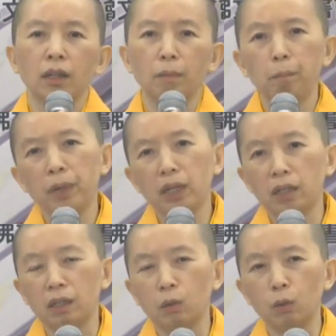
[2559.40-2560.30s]
跟被
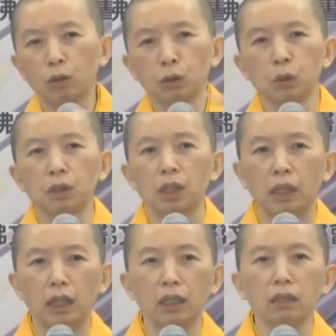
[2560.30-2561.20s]
你过去的
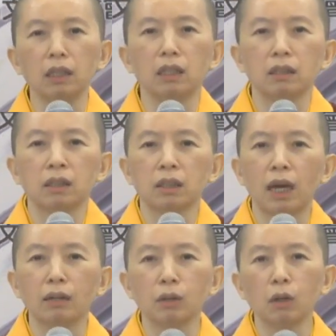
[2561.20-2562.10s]
阴影
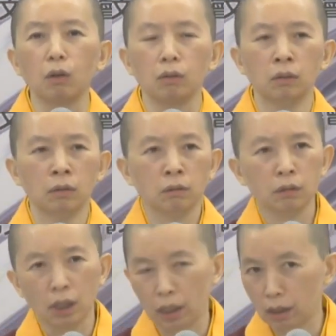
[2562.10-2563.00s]
伤痛
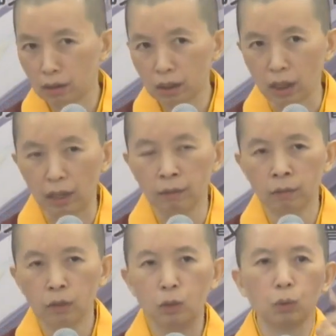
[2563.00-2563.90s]
给影响。
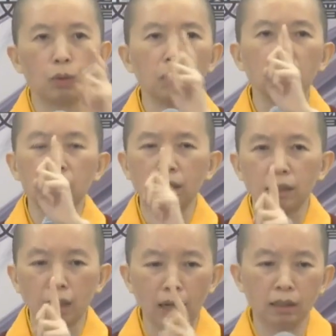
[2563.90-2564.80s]
如果你在
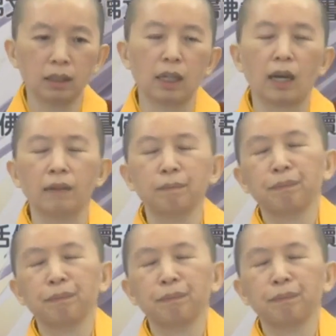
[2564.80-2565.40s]
当下，